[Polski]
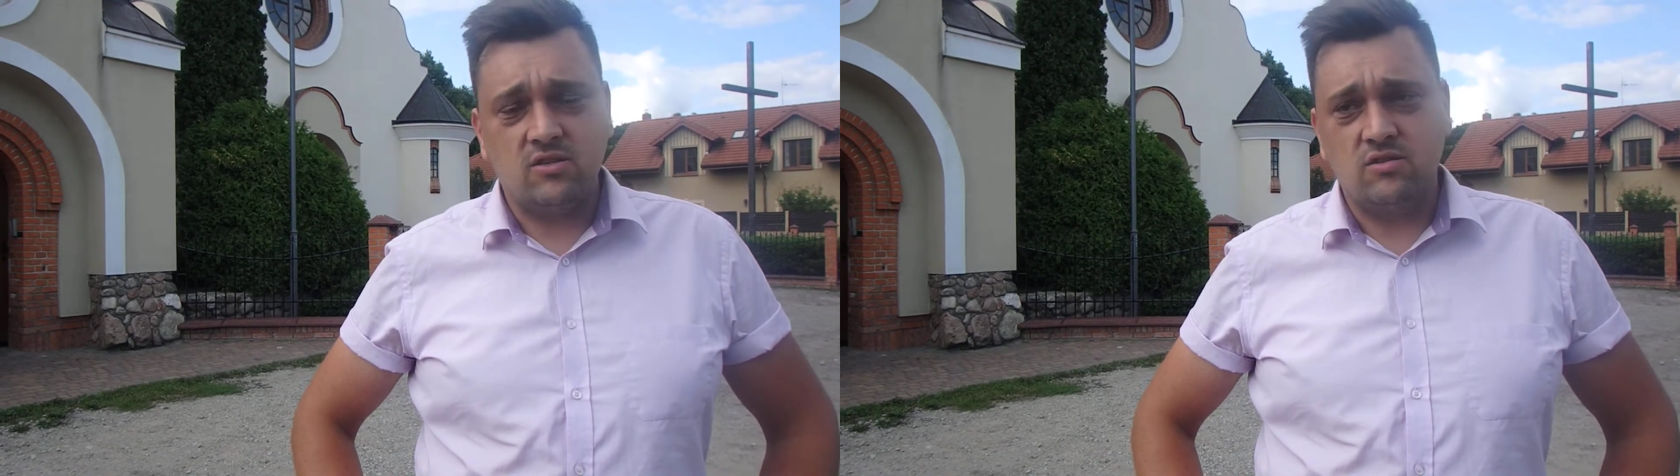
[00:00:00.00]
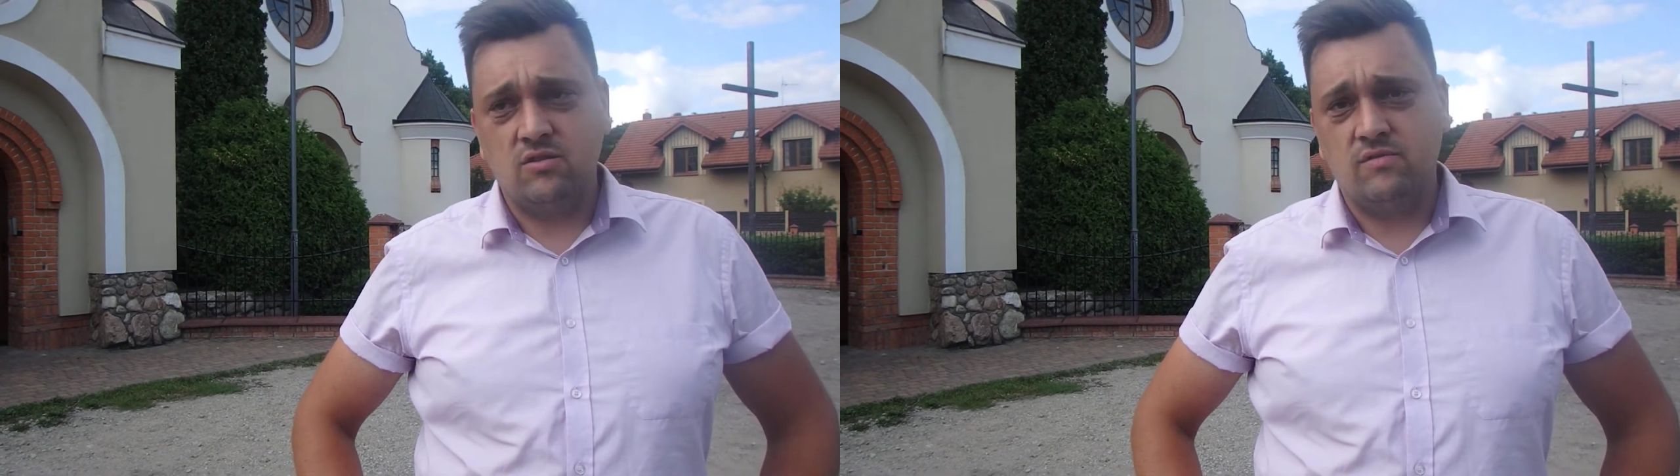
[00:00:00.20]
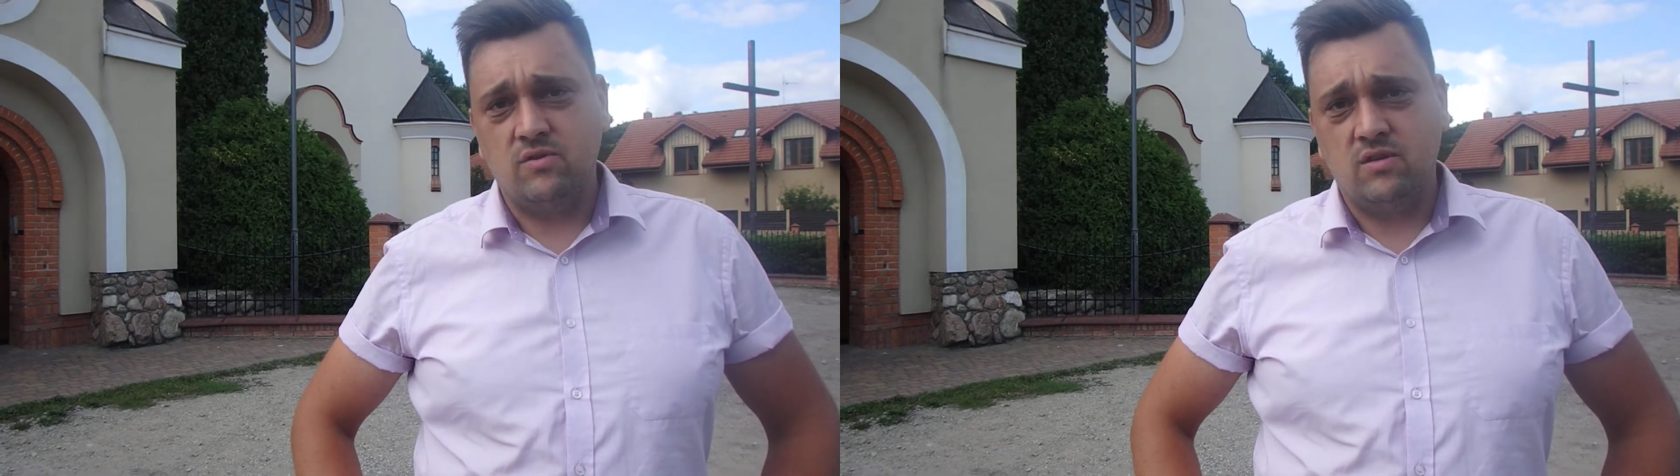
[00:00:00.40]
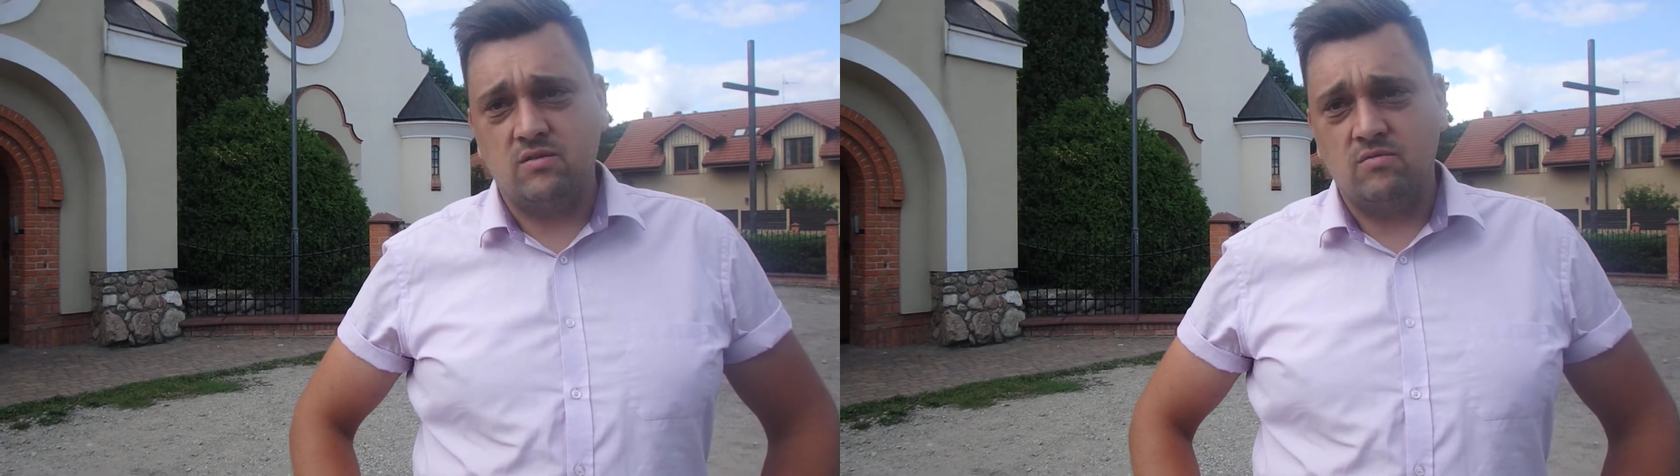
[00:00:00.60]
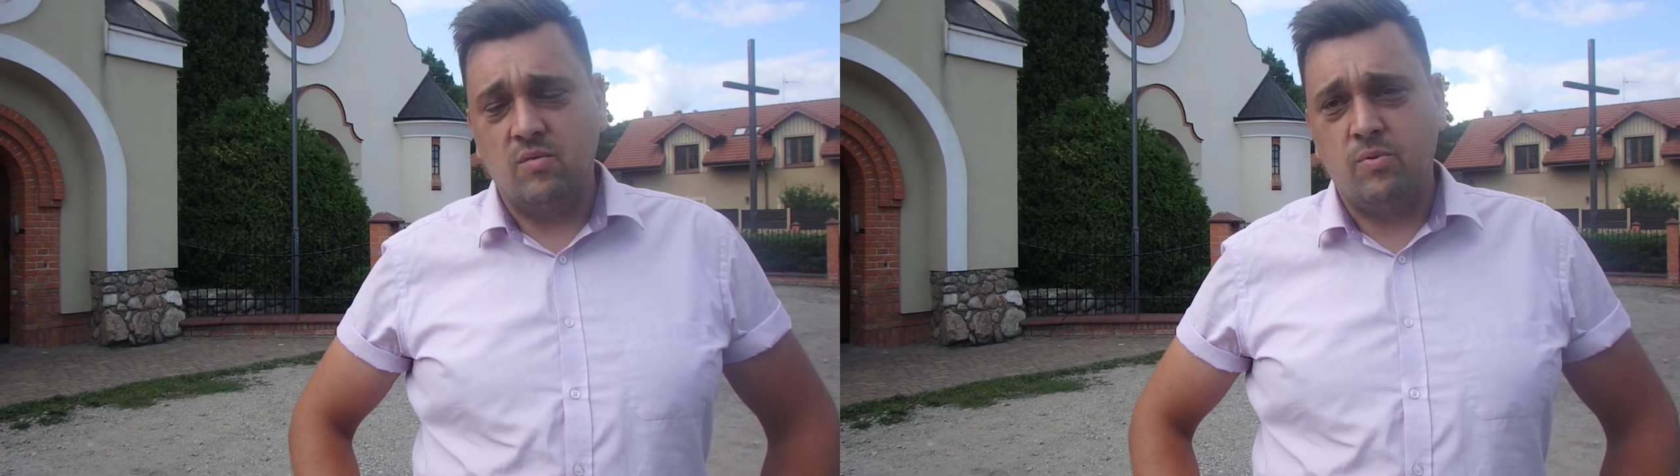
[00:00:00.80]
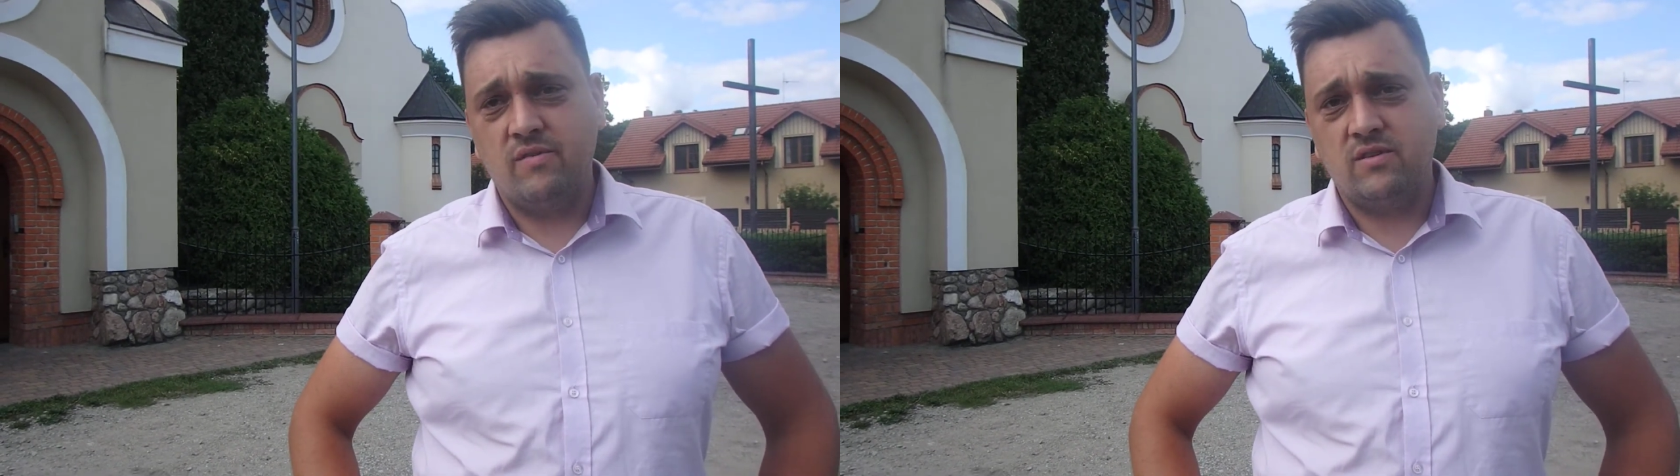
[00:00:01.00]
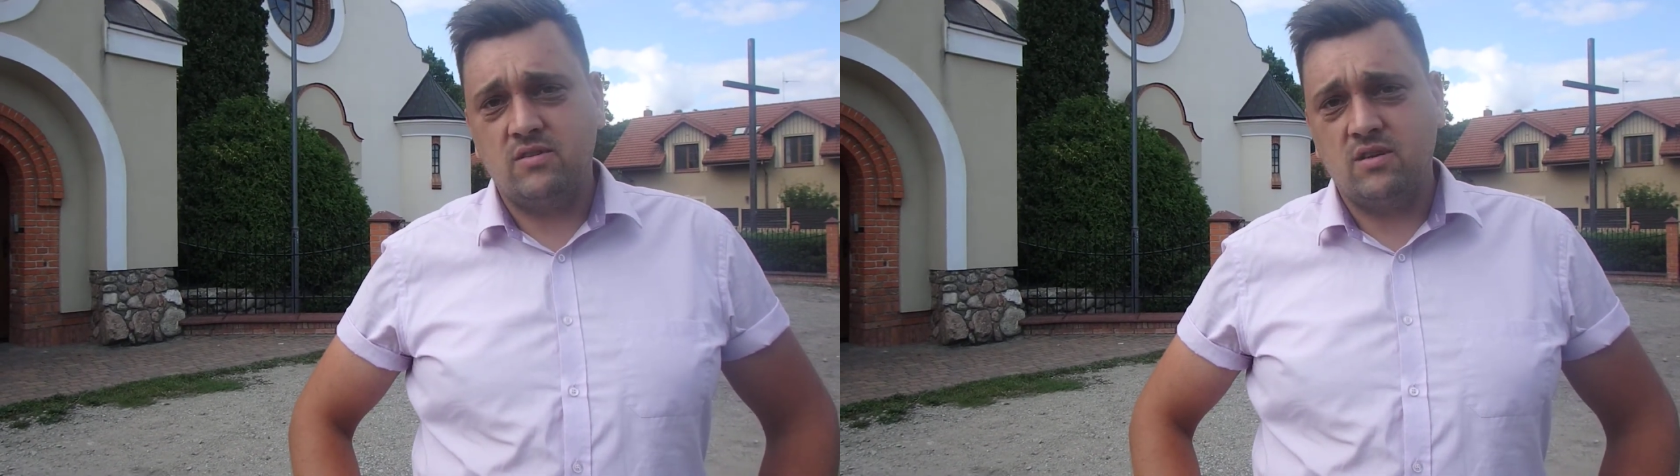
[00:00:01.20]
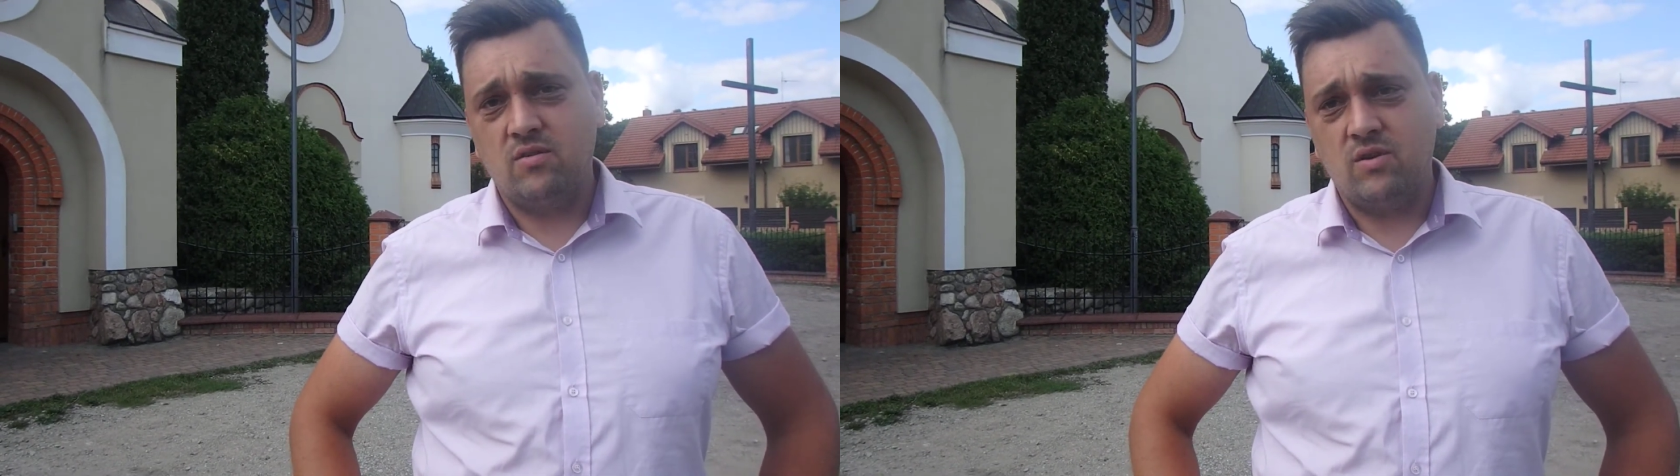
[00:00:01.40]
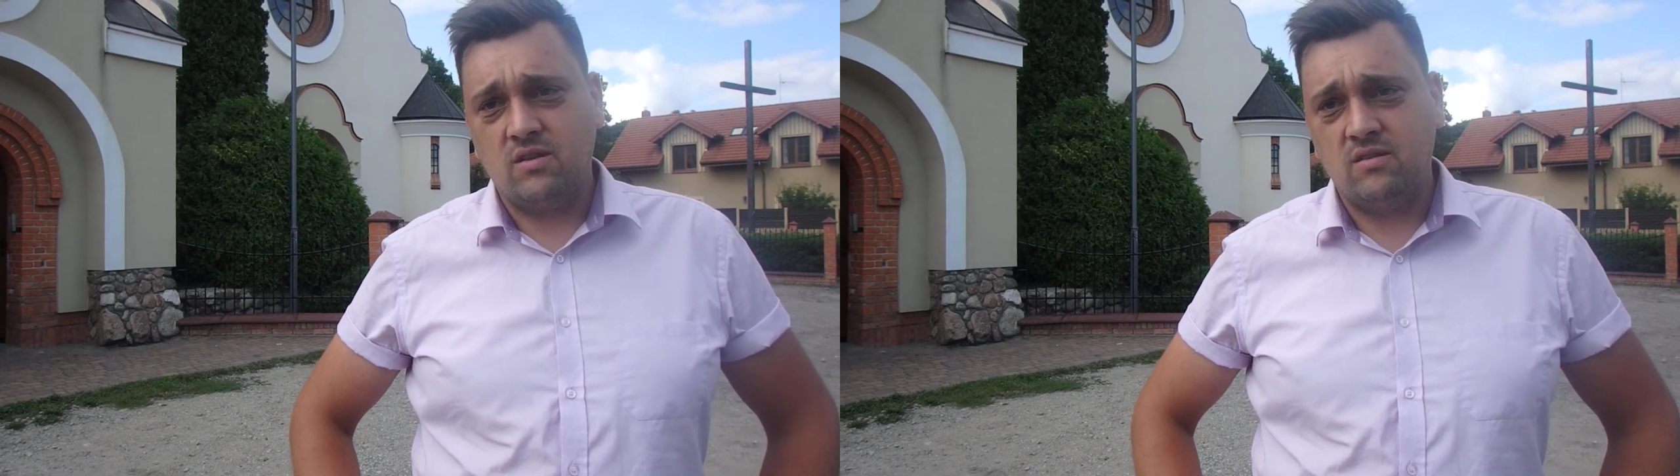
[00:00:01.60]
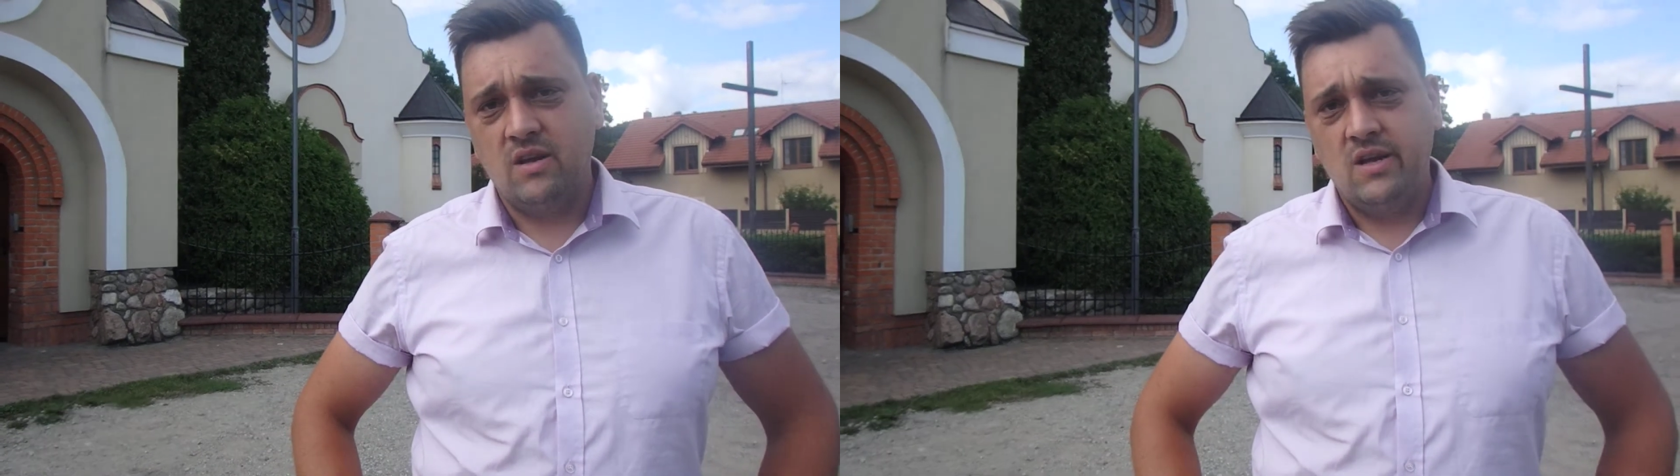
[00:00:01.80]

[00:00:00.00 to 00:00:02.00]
częściowo nie są. Opławiec jest akurat